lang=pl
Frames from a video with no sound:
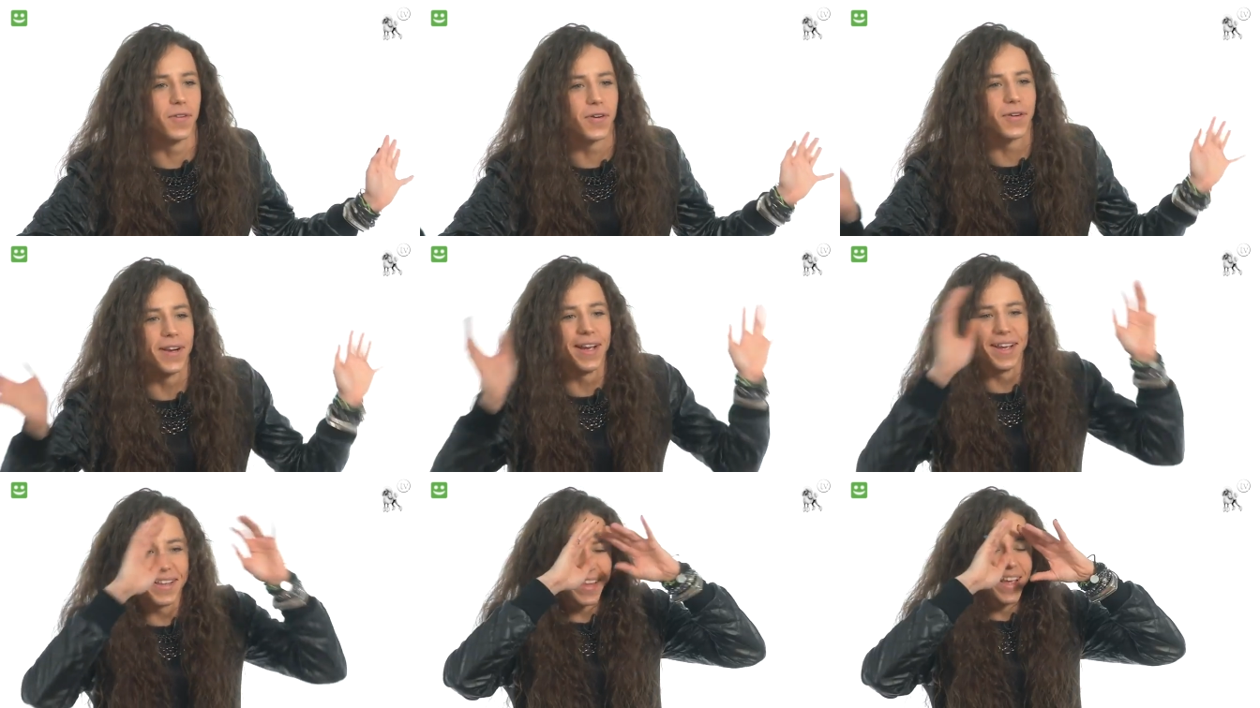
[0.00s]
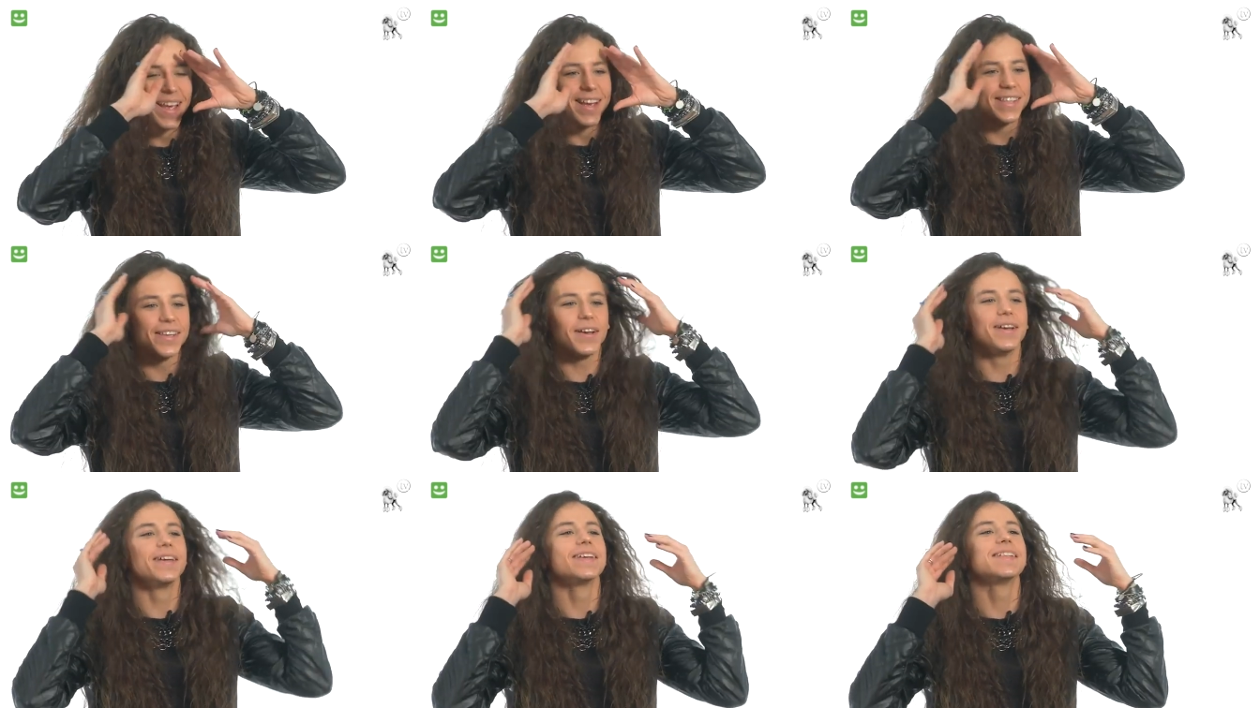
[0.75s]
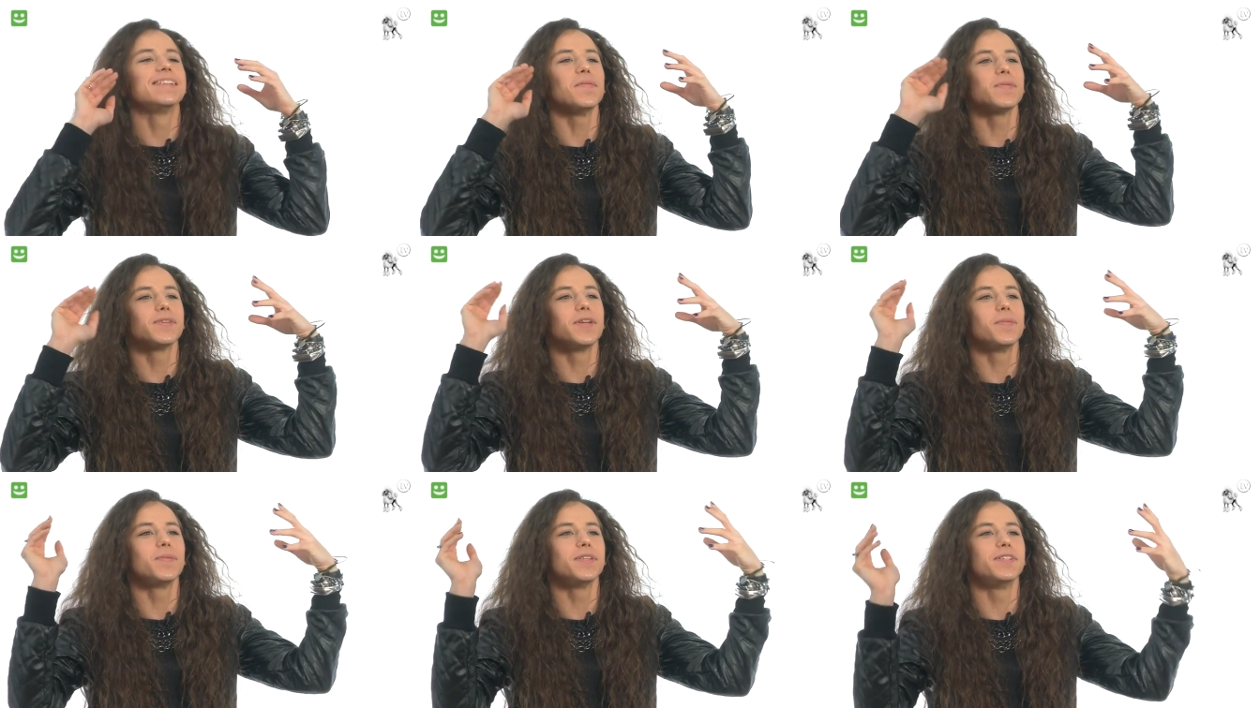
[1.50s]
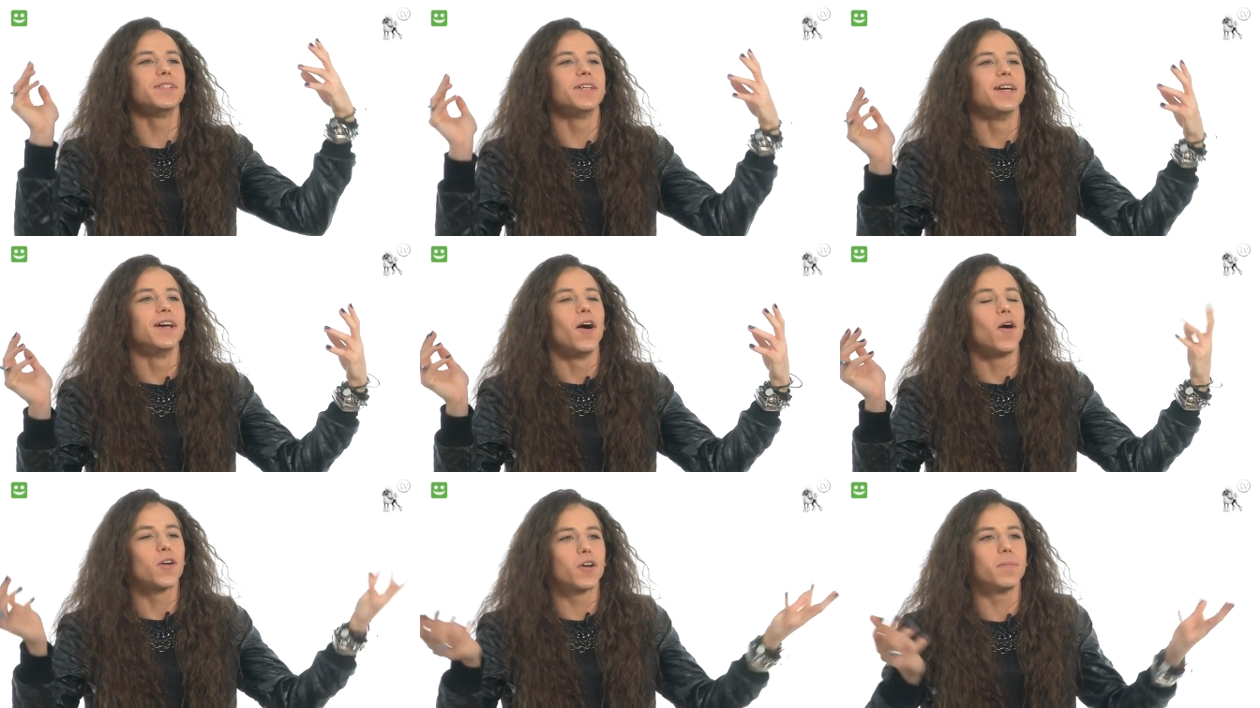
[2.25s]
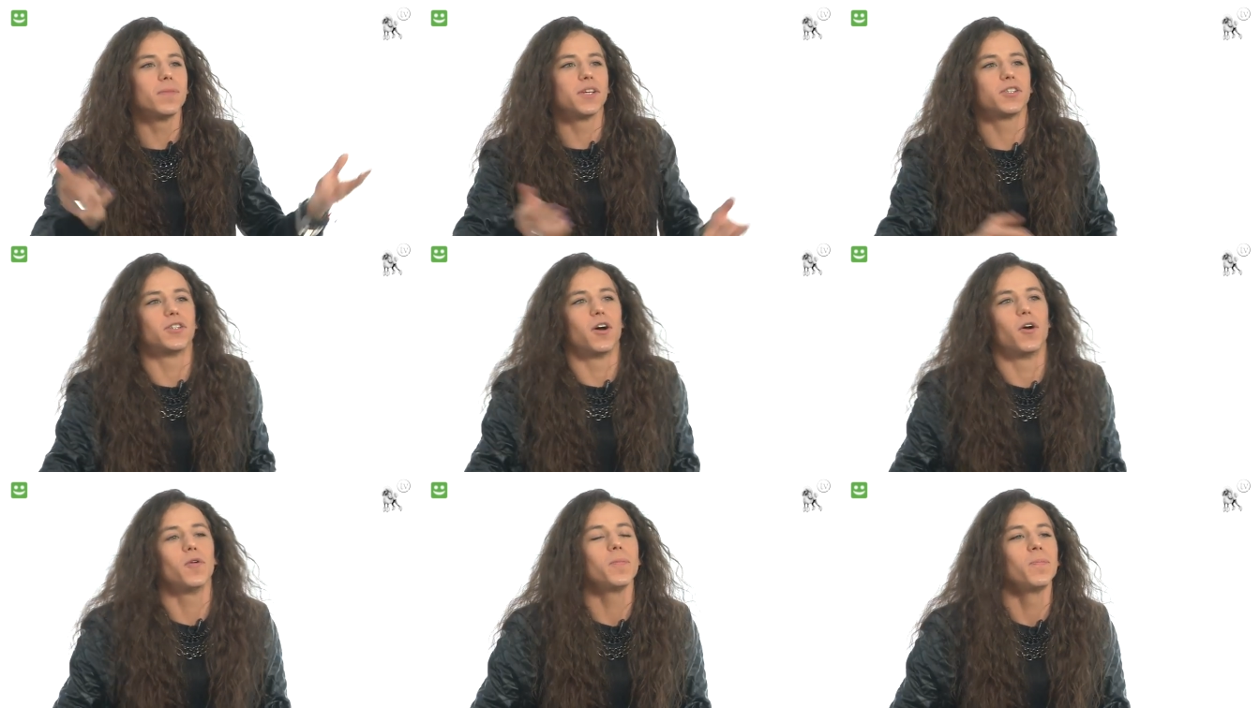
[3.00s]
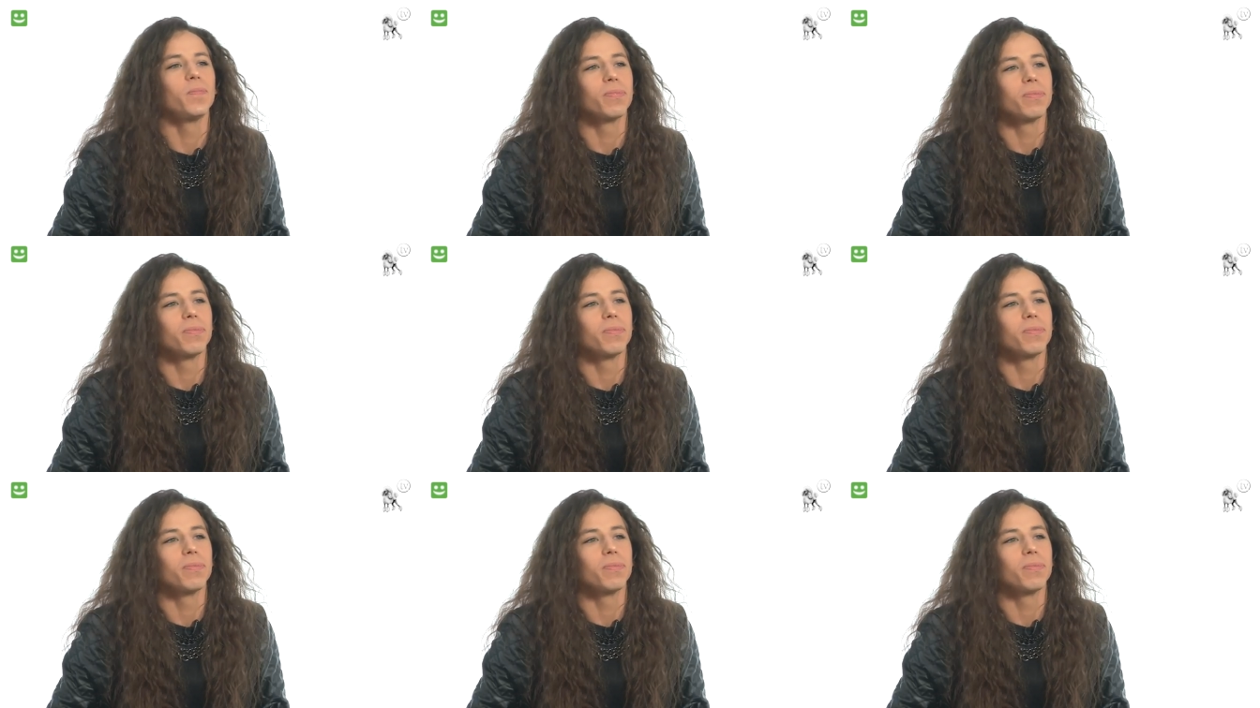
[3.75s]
W ogóle chcia, e, chciałbym zrobić ogromne show.